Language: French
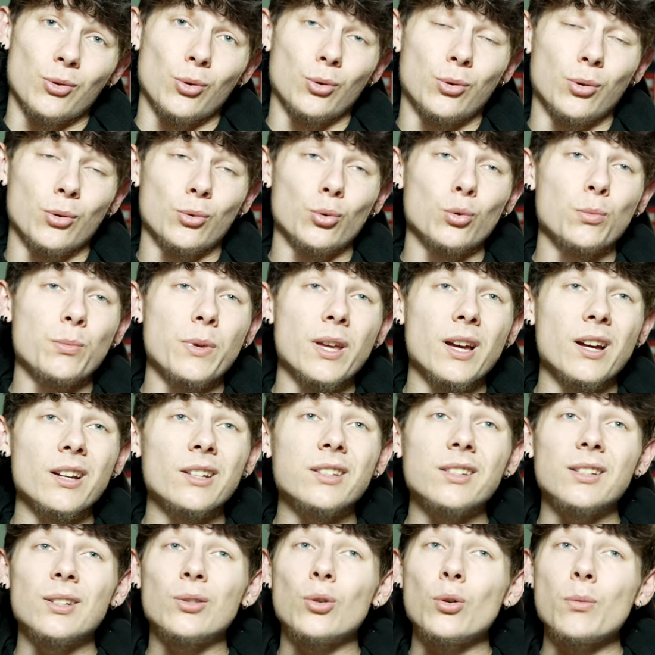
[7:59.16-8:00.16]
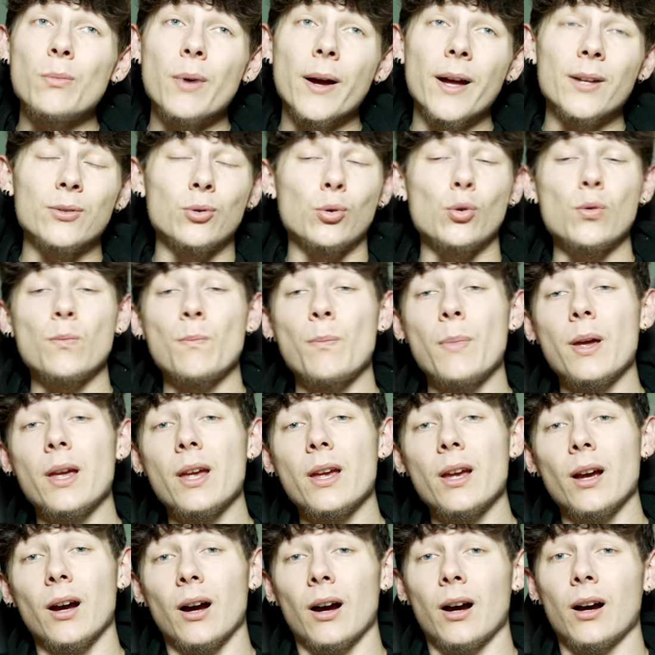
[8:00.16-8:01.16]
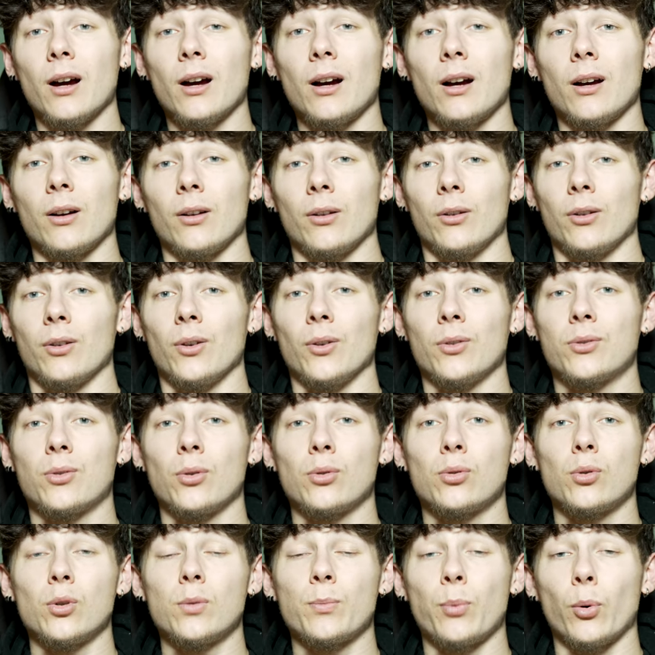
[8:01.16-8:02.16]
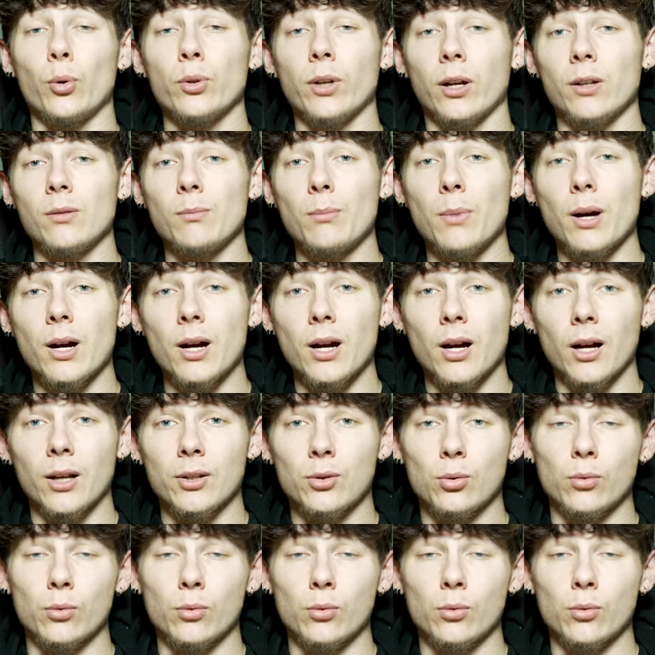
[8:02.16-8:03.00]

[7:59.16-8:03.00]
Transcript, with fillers: Tu te doutes bien que si demain tu le mets à euh, se suspendre à une barre,